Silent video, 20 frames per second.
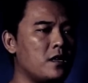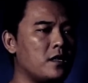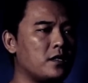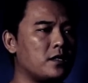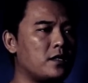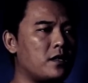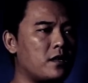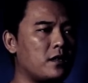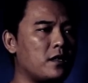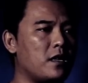
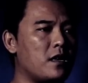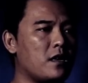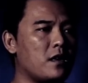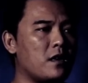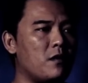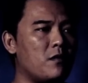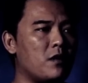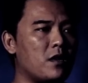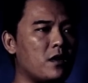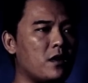serta
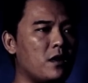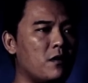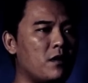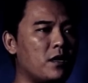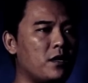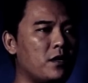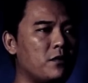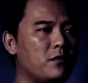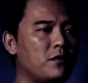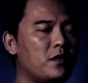
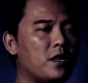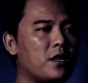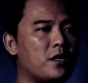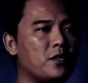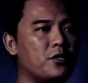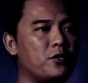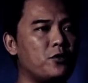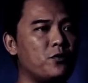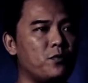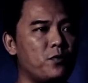kawan-kawan yang udah
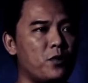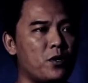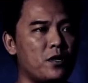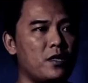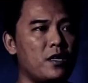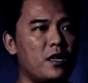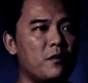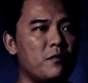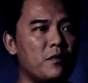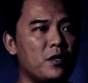ngasih support
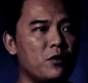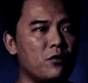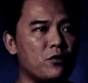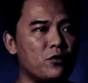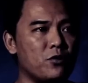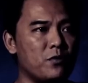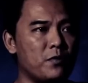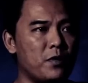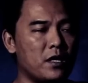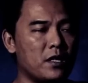dalam bentuk
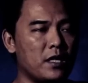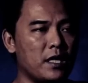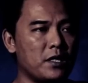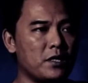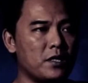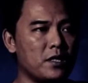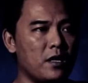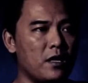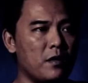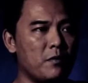super
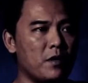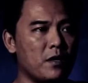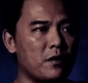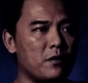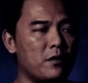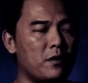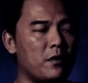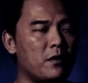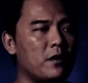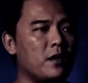thanks ke lapak
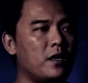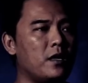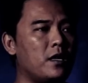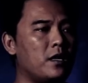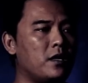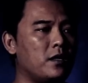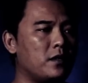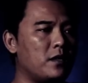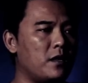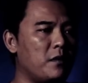horor.
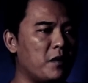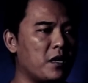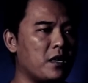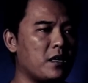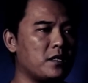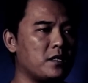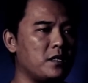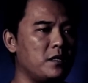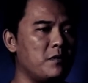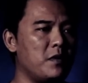Terima
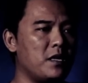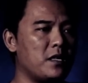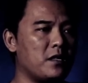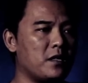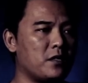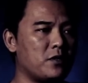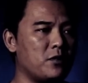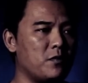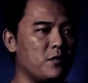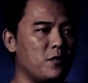kasih
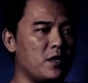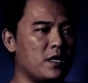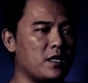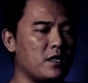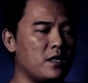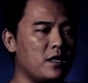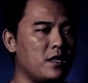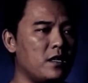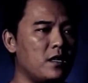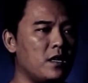banyak
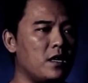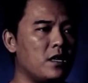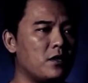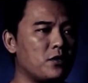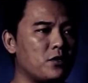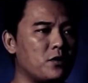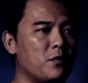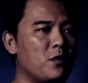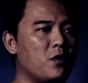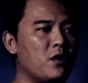semuanya.
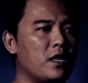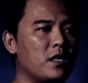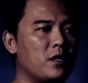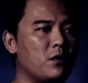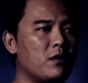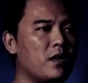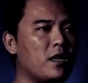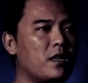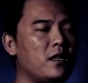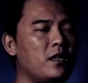Semoga
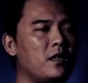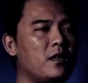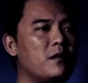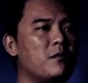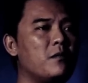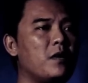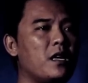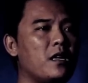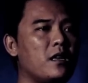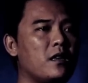itu nanti
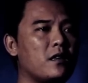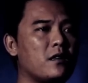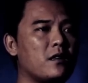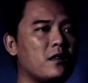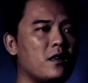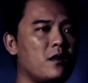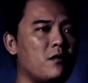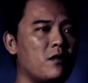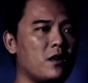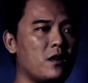dikembalikan ke
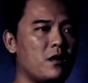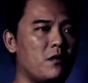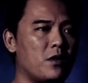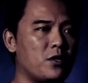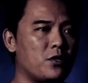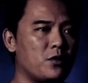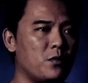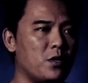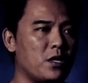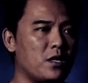kawan-kawan
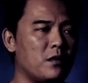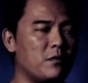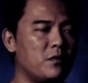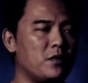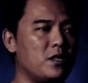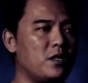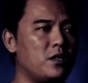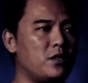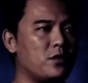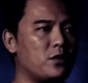semuanya
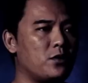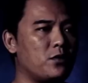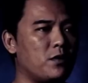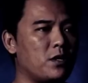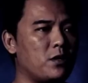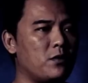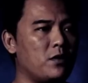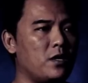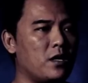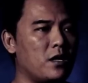menjadi
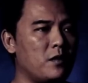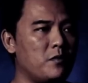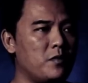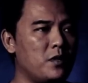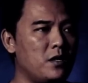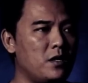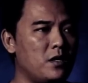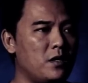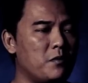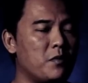sesuatu yang
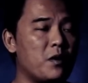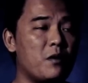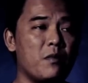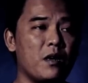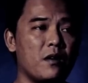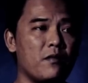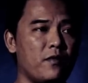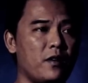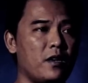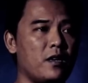lebih
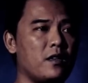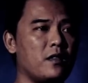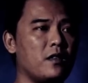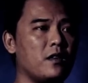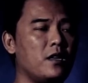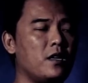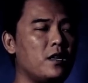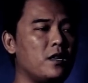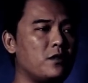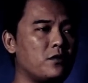bermanfaat,
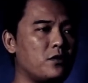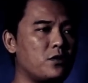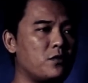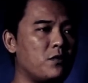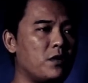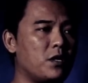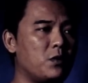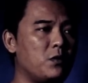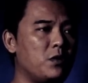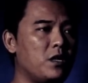
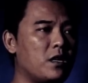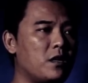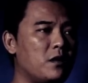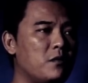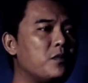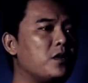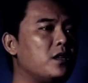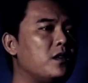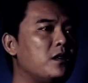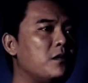sesuatu yang
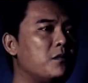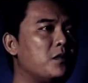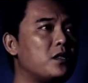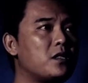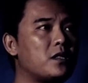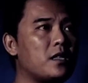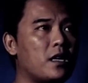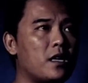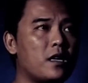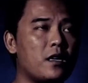lebih
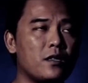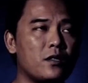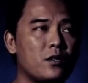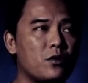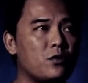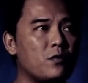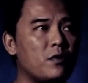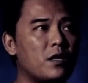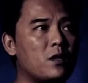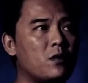besar,
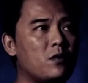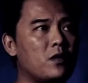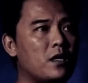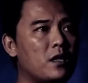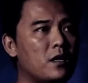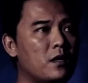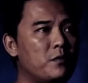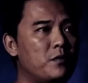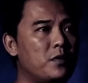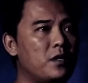sesuatu
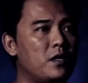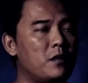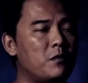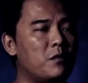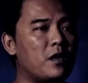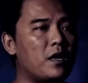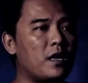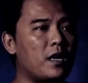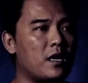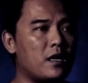yang lebih
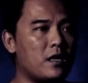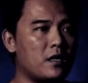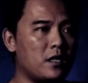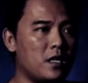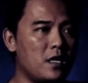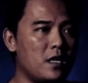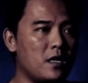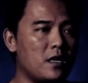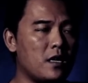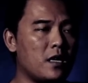
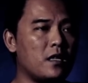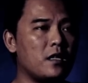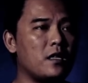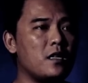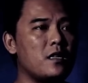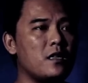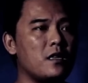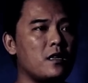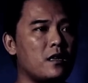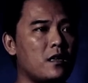berarti
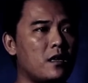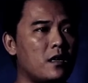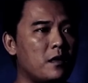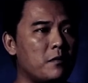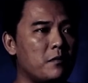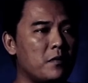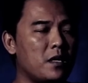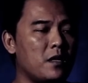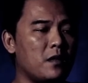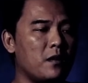nantinya.
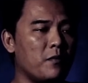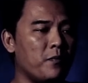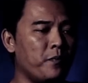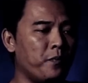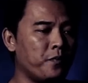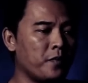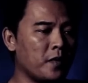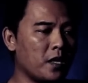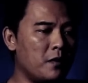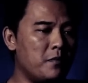Amin.
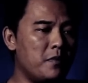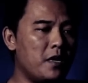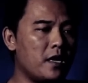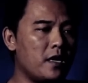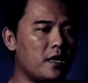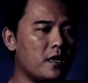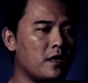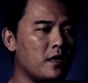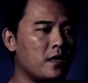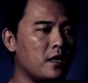
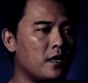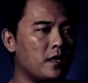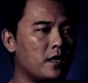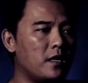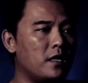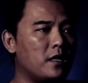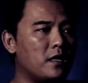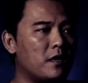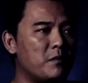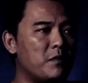Baik,
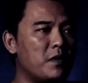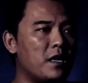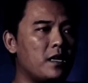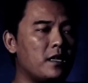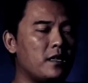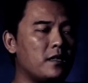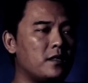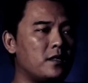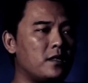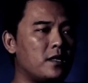kita
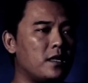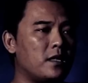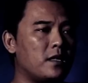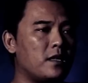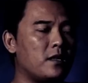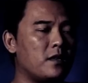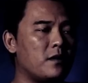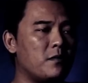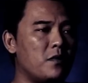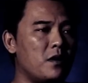balik ke
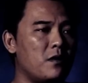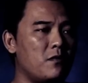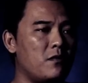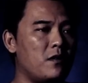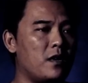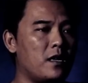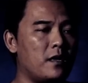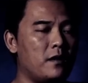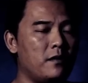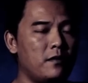ceritanya Mbak
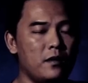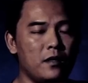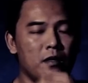Wulan.